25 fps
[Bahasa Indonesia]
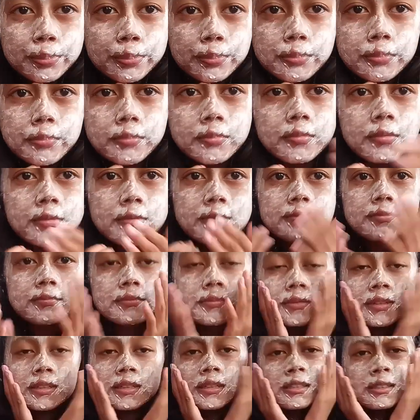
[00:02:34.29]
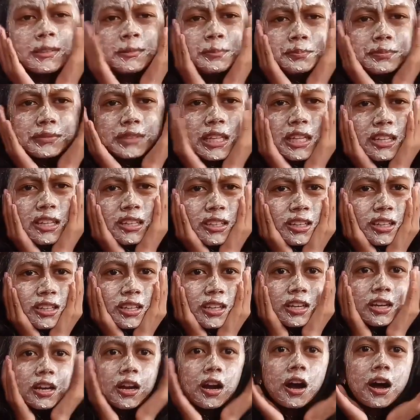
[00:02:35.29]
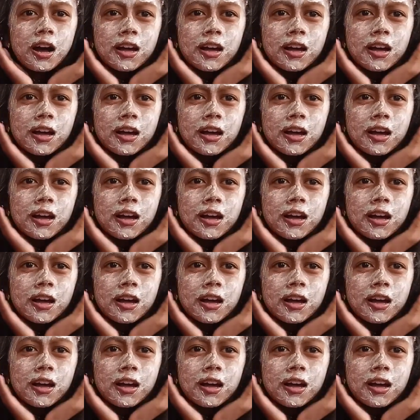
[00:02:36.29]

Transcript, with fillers: nah ini